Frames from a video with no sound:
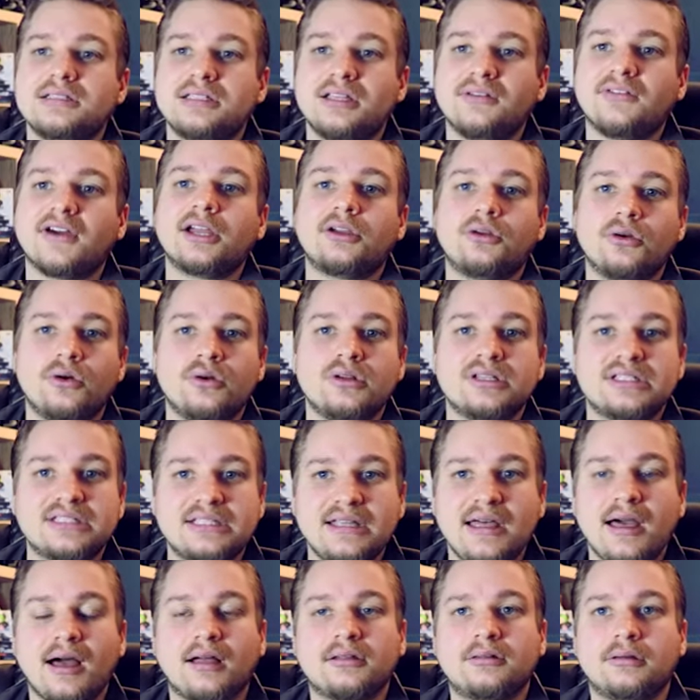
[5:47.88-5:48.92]
C'est vrai que
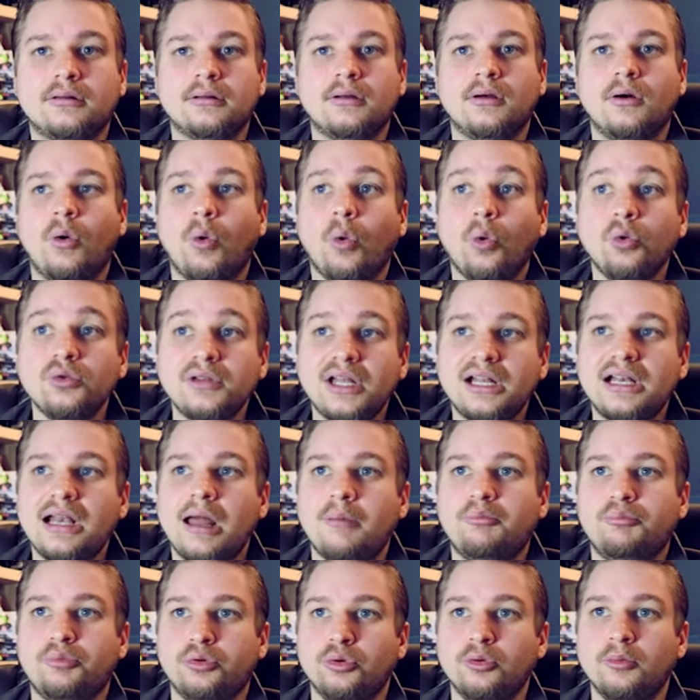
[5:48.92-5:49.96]
certes, on a de la
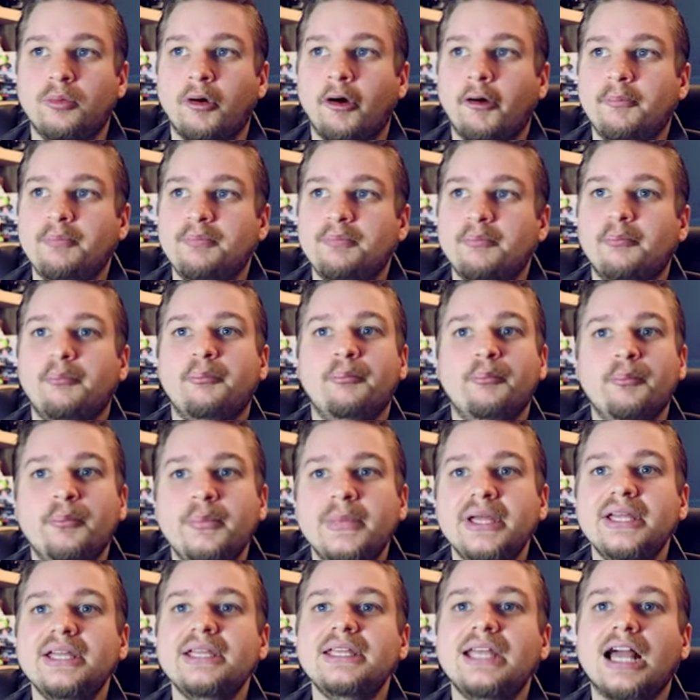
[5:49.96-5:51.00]
pub,
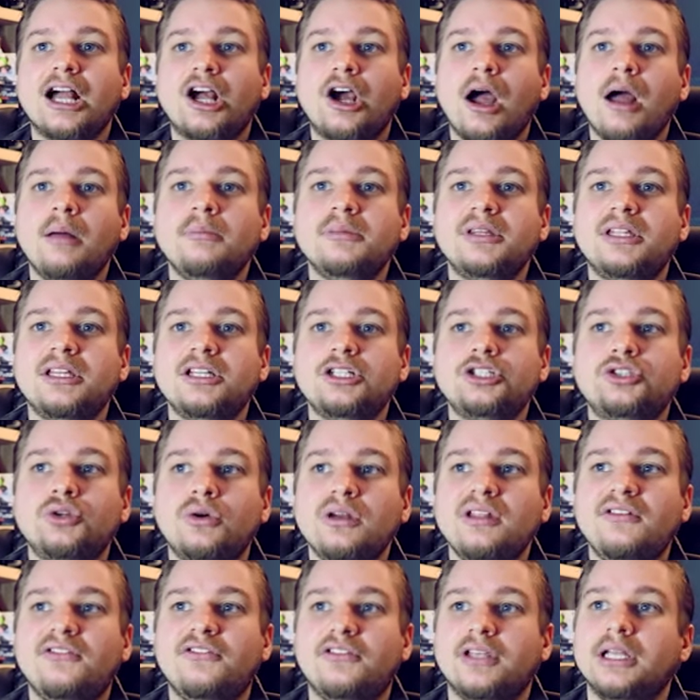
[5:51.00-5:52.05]
mais il y a quand même des
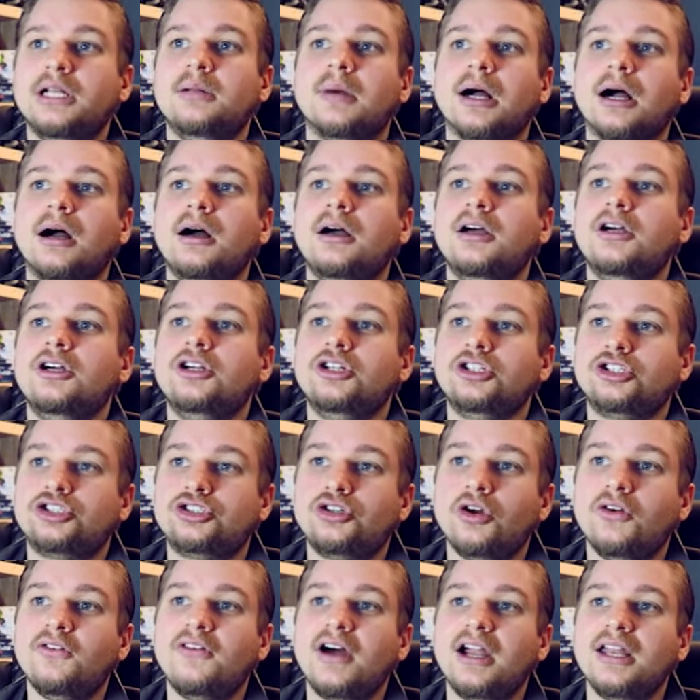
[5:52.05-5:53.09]
jolis films. Hein.
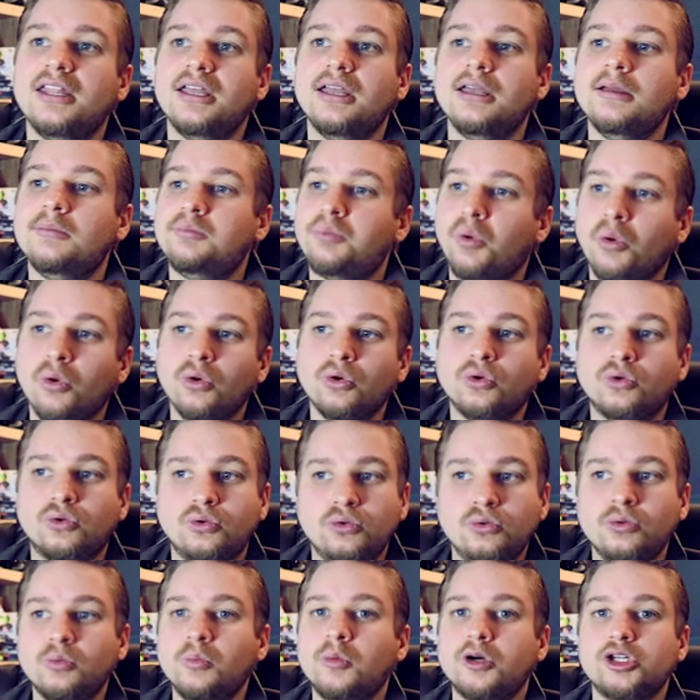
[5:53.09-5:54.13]
Chevalier, pour le
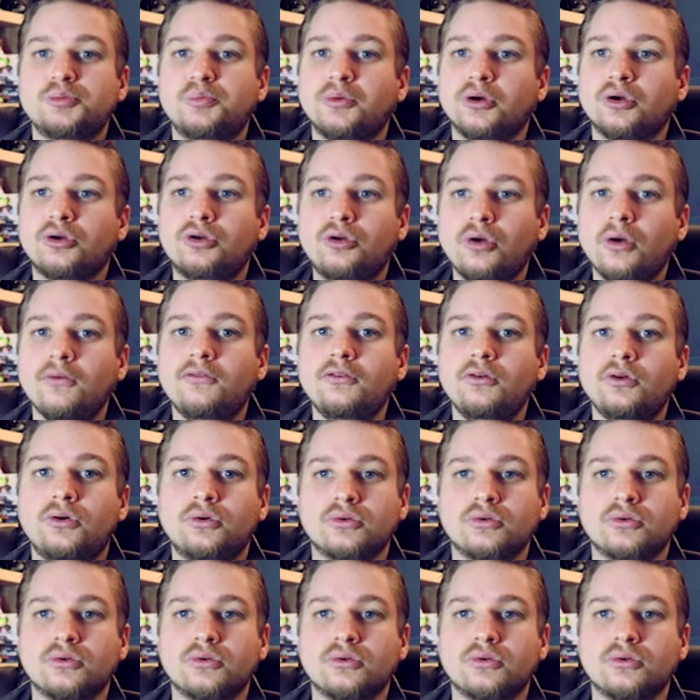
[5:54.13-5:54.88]
coup, moi je peux que vous le